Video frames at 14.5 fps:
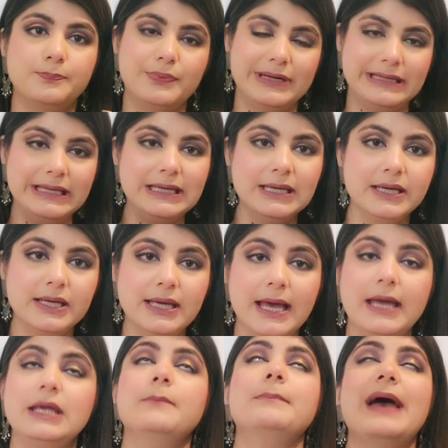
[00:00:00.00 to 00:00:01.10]
प्रिटी लगी
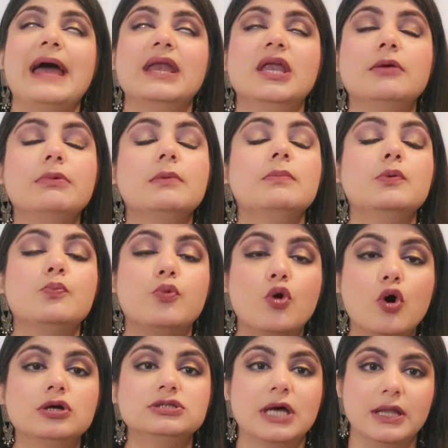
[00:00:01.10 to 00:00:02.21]
है ये पहनने में भी
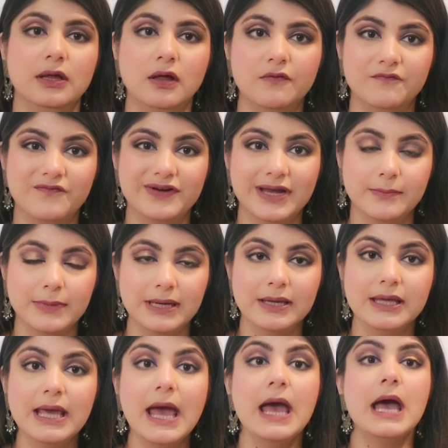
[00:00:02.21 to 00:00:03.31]
बहुत ज्यादा कंफर्टेबल
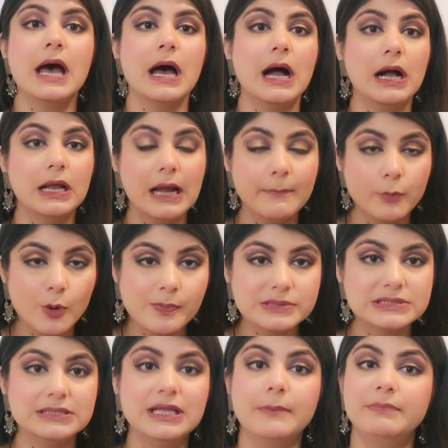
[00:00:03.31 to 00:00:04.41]
लगी है अगर आपको
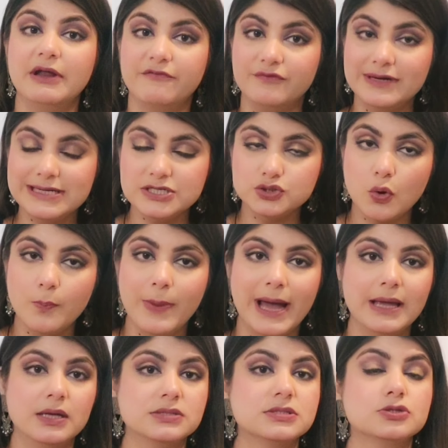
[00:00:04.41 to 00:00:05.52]
पसंद है आप डेफिनेटली इसको
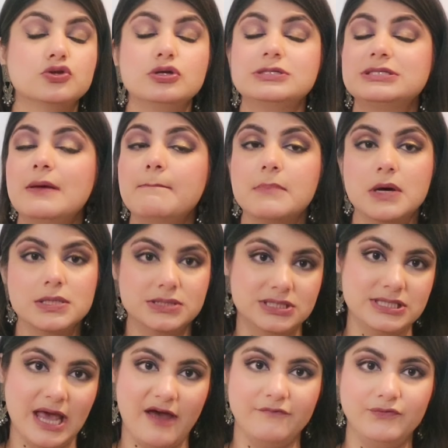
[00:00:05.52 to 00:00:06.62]
बाय कर सकते हो इट्स अ
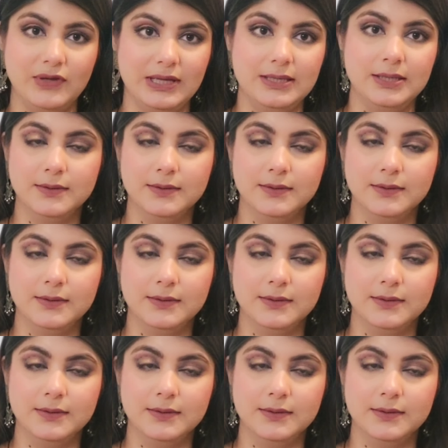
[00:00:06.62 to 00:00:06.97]
मस्ट हैव डील